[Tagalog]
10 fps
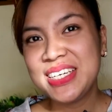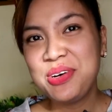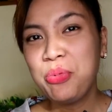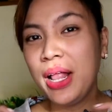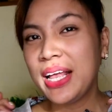
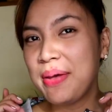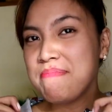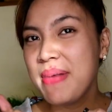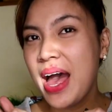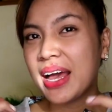Beshi!
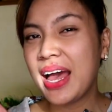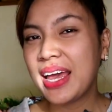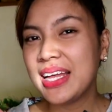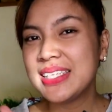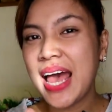Welcome back
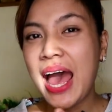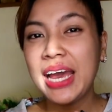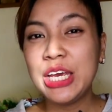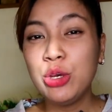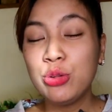again sa
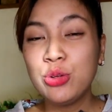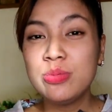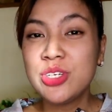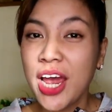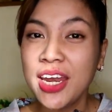aking
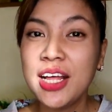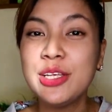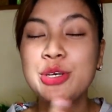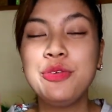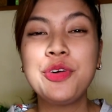YouTube
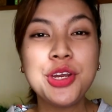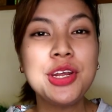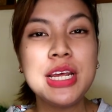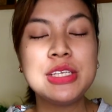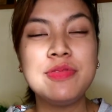channel. So, for
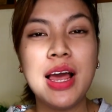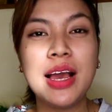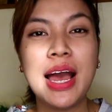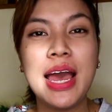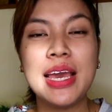today's
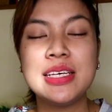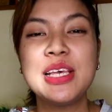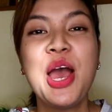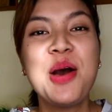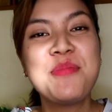vlog,
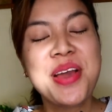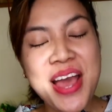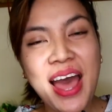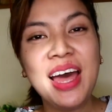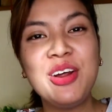guys,
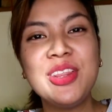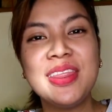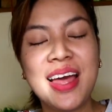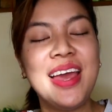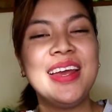
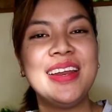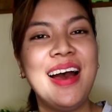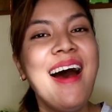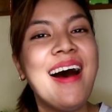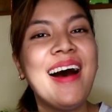magkakaroon tayo
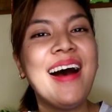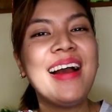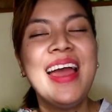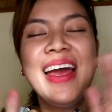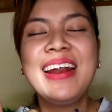ng
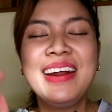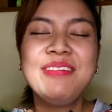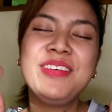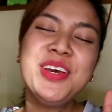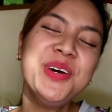
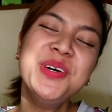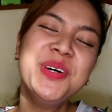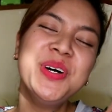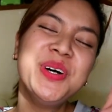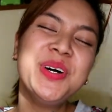review!
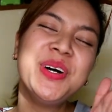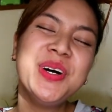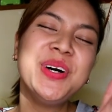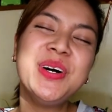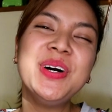
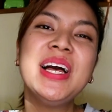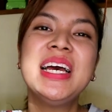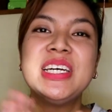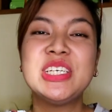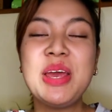
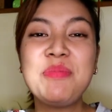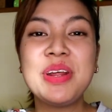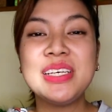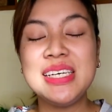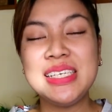
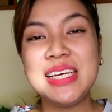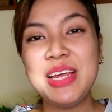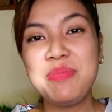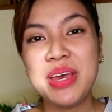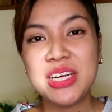Siyempre,
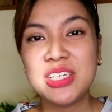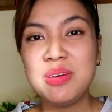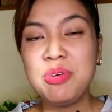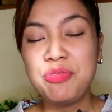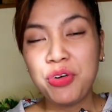CC and
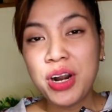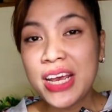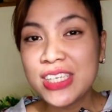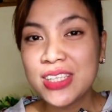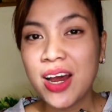Beshi, before
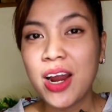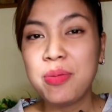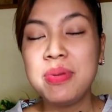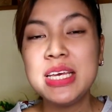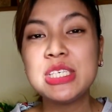I
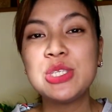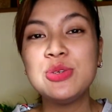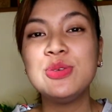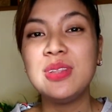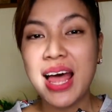start, please
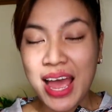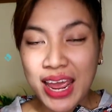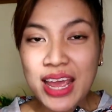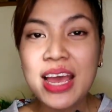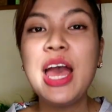do
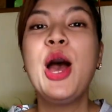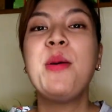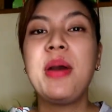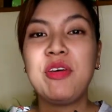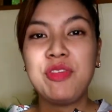like
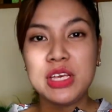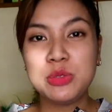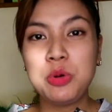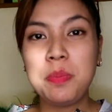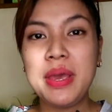my
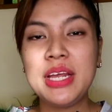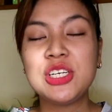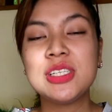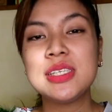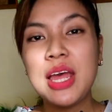Facebook
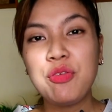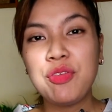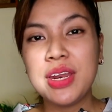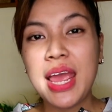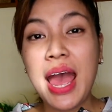page at
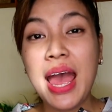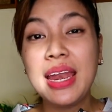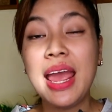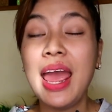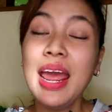Stephanie
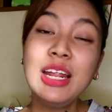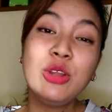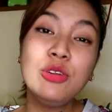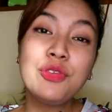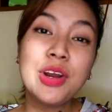Ann. And
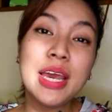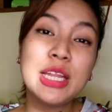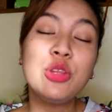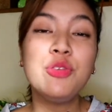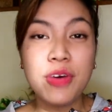don't
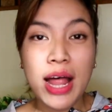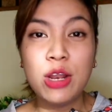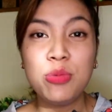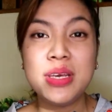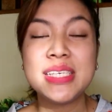forget to
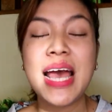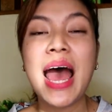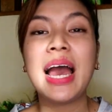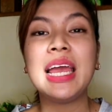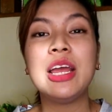follow me
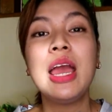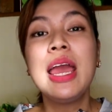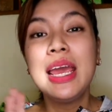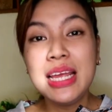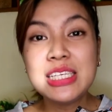sa aking
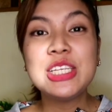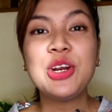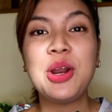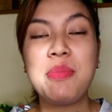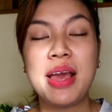
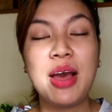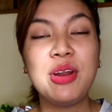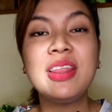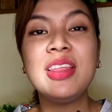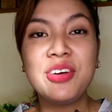Instagram account
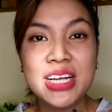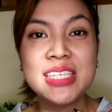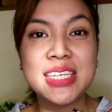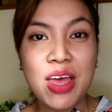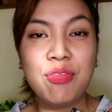at The
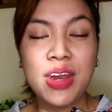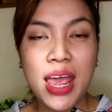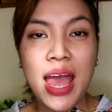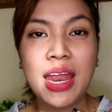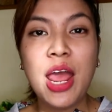Real
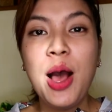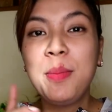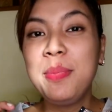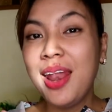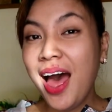Stephanie Ann.
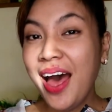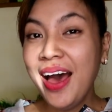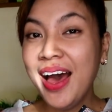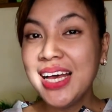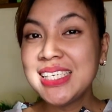
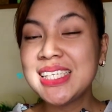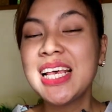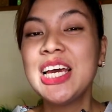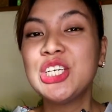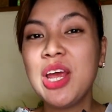
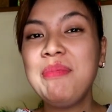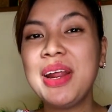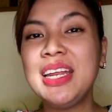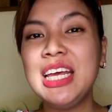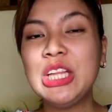Plus,
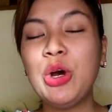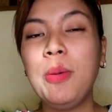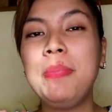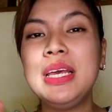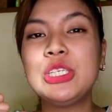siyempre
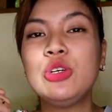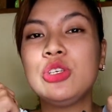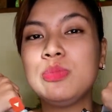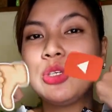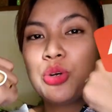dito, please do
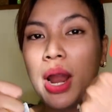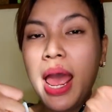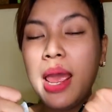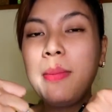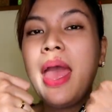
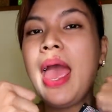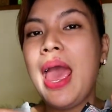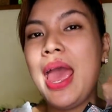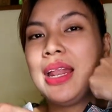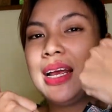subscribe
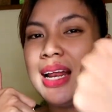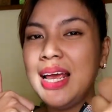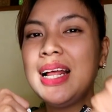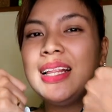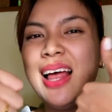and
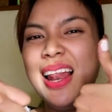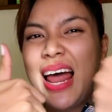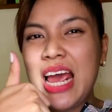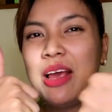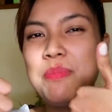click the
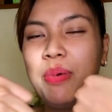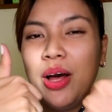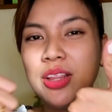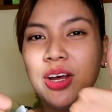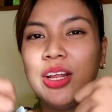like
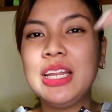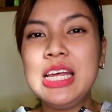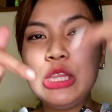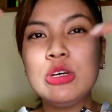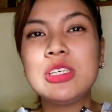button
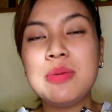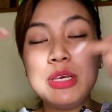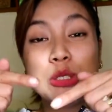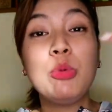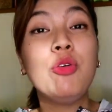dito sa
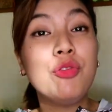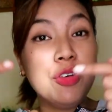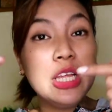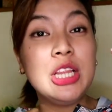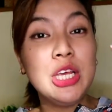mismong
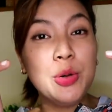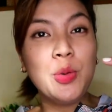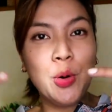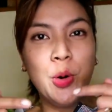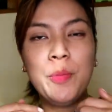video
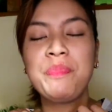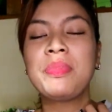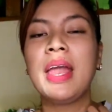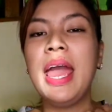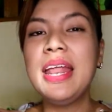ko.
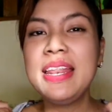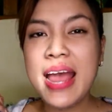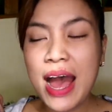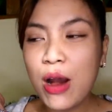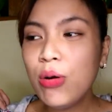And
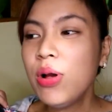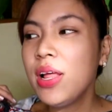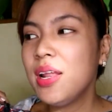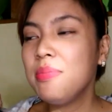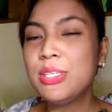now,
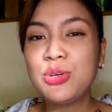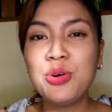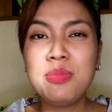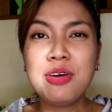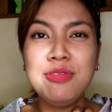na-miss
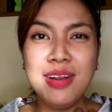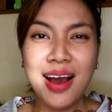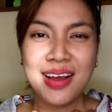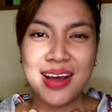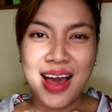ko
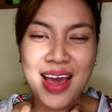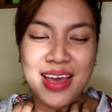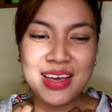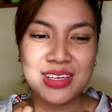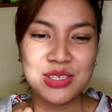mag-vlog
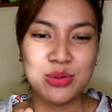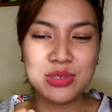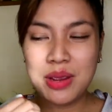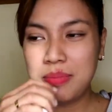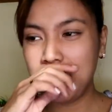guys. So,
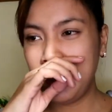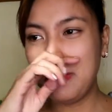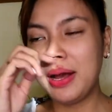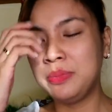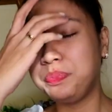syempre, ba
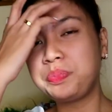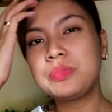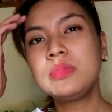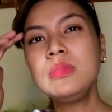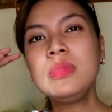diba,
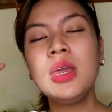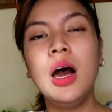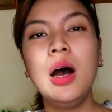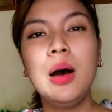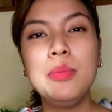
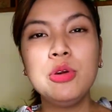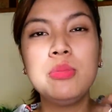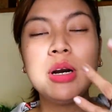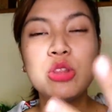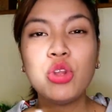um,
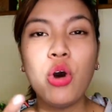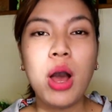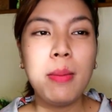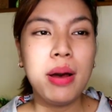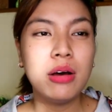yung
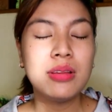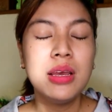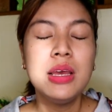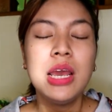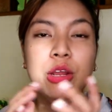mag-talk about
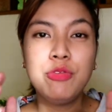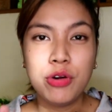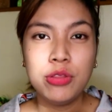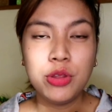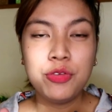in
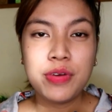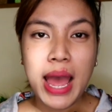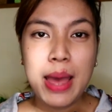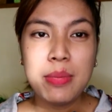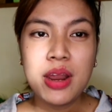front of
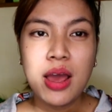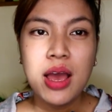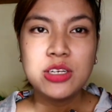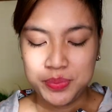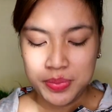
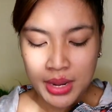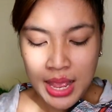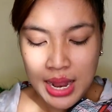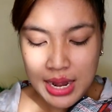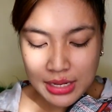camera.
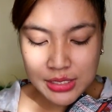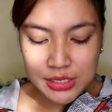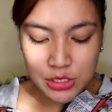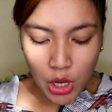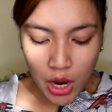
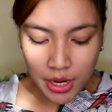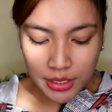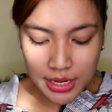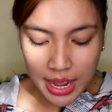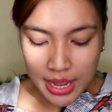Let's
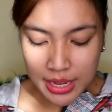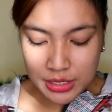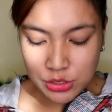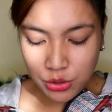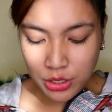start, guys.